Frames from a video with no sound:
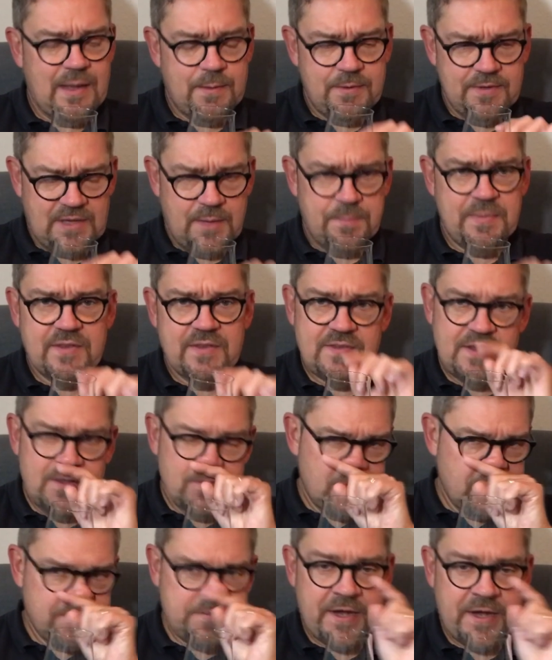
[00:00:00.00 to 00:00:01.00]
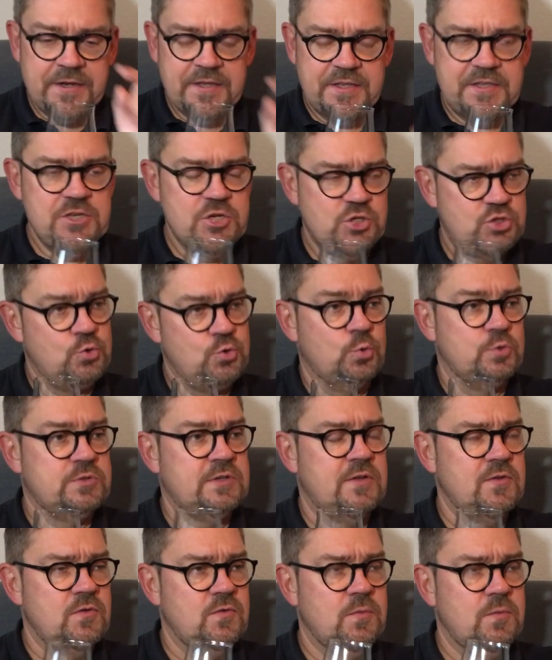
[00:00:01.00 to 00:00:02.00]
aber ich habe jetzt hier so eine feine Kirschnote,
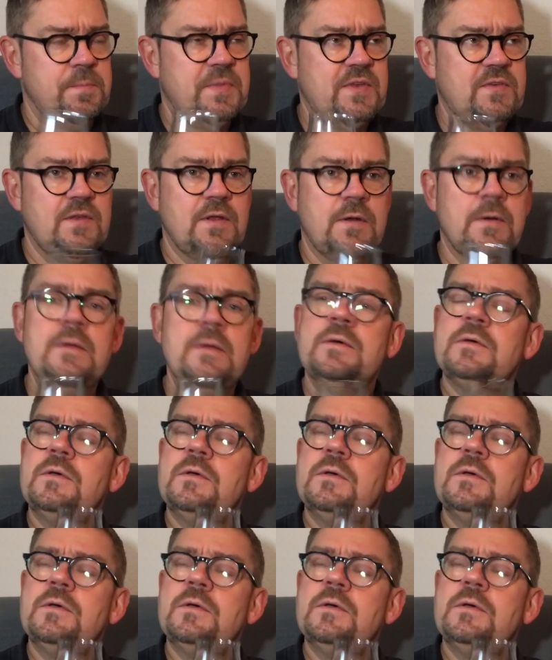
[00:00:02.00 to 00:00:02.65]
also so ein bisschen